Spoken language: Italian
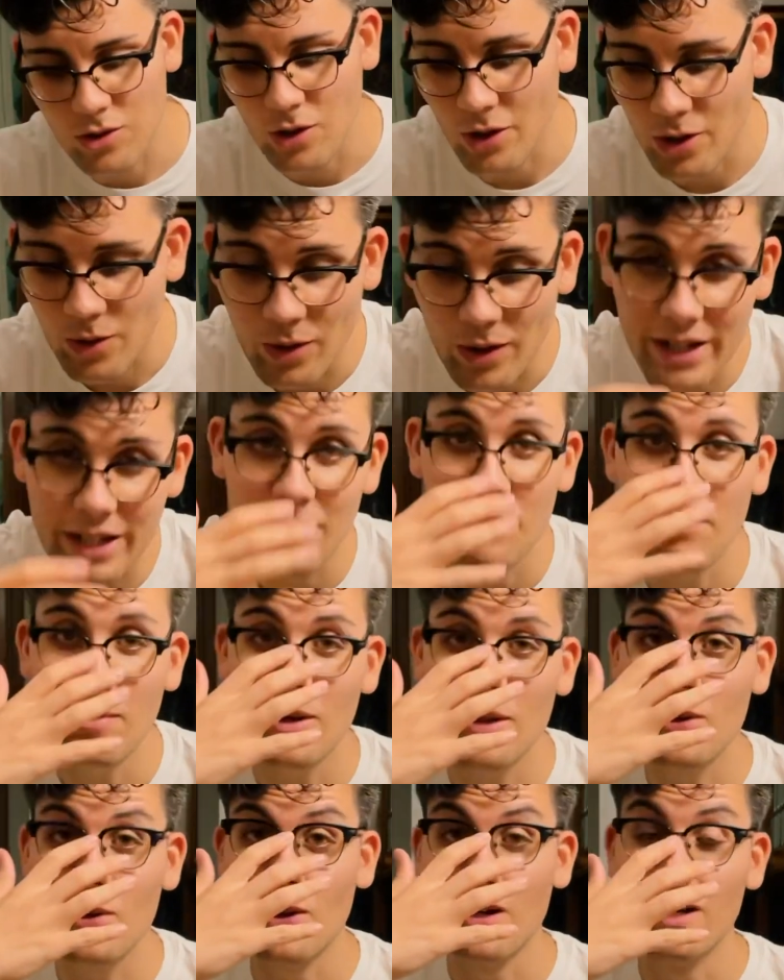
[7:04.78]
in qualche
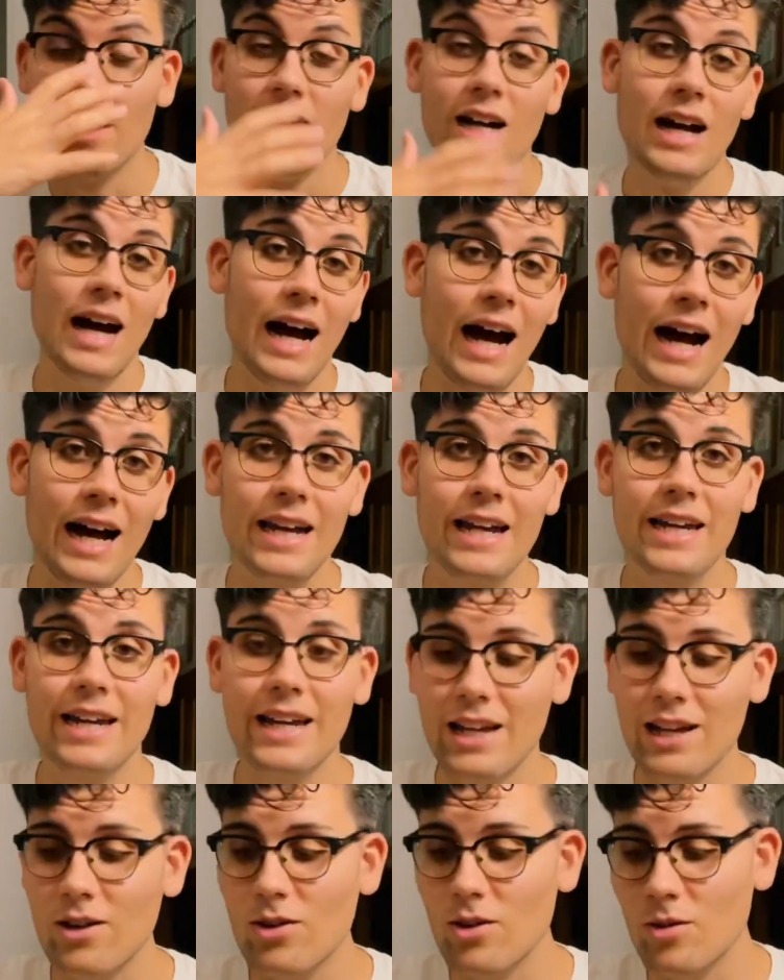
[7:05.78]
modo anche
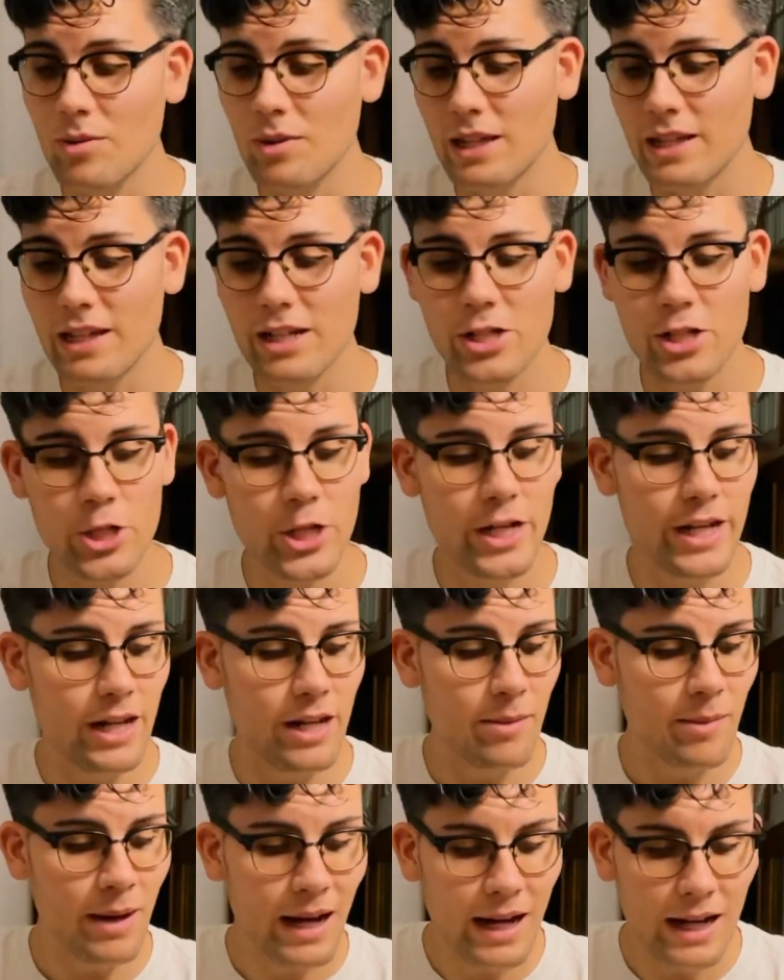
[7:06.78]
l'economia del
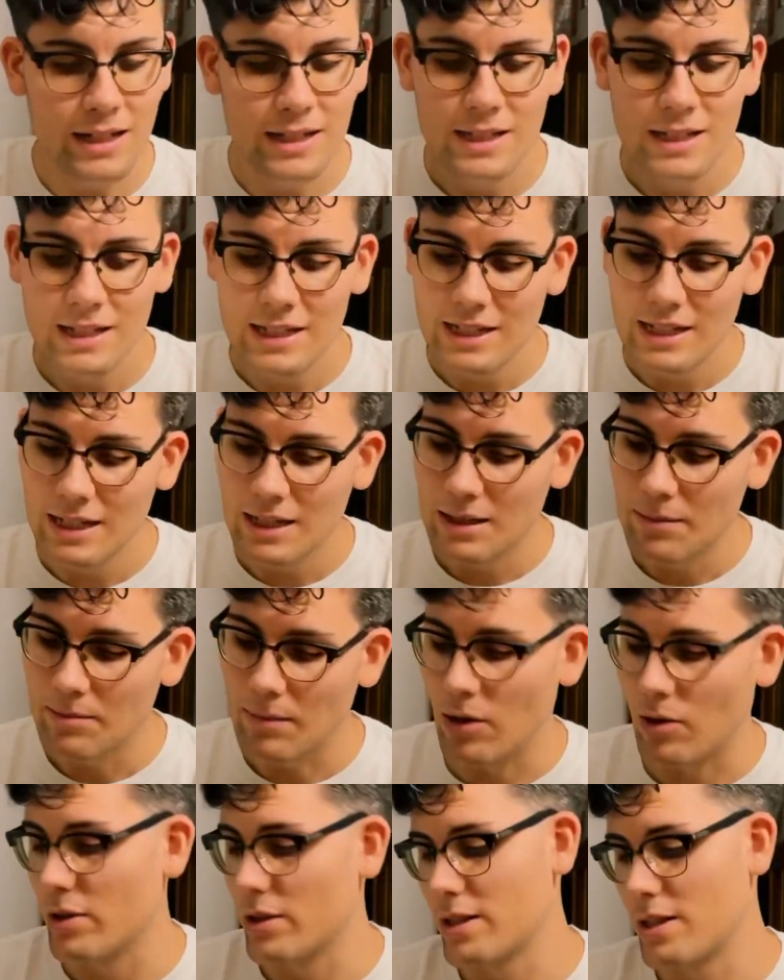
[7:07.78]
cinema, ma
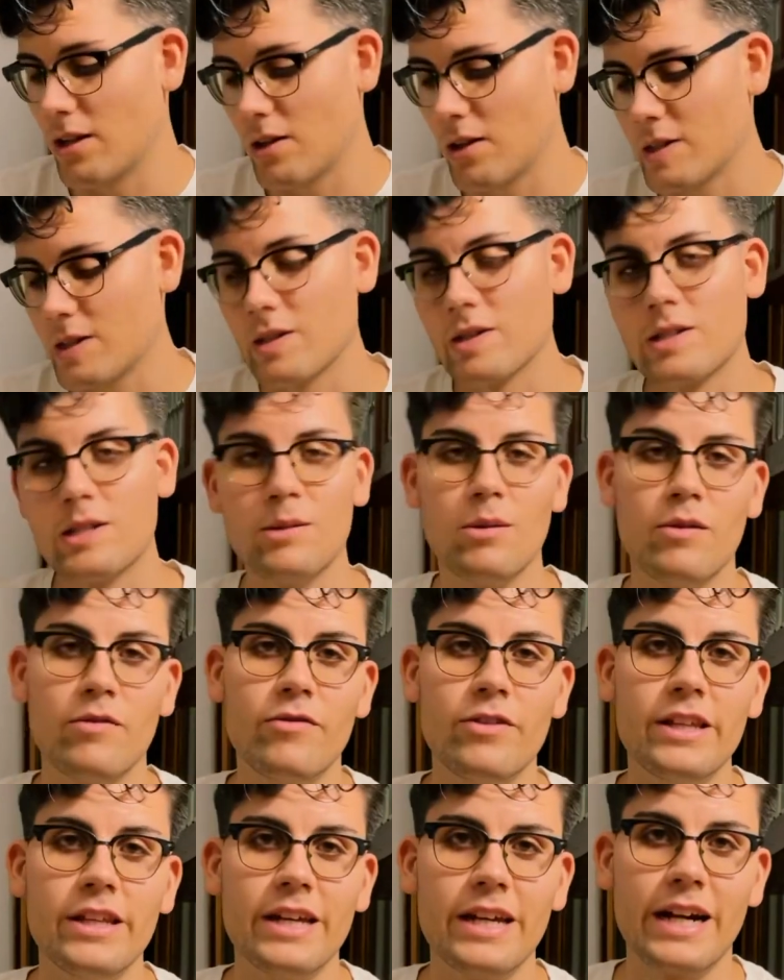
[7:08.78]
questa cosa non si può
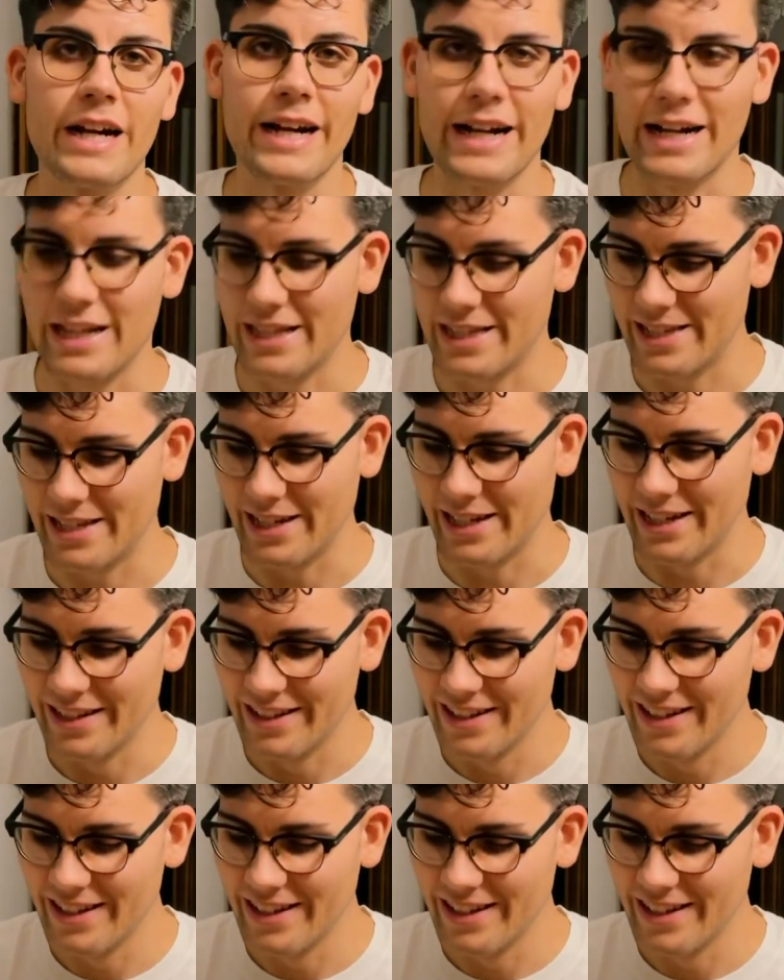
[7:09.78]
vedere, ragazzi.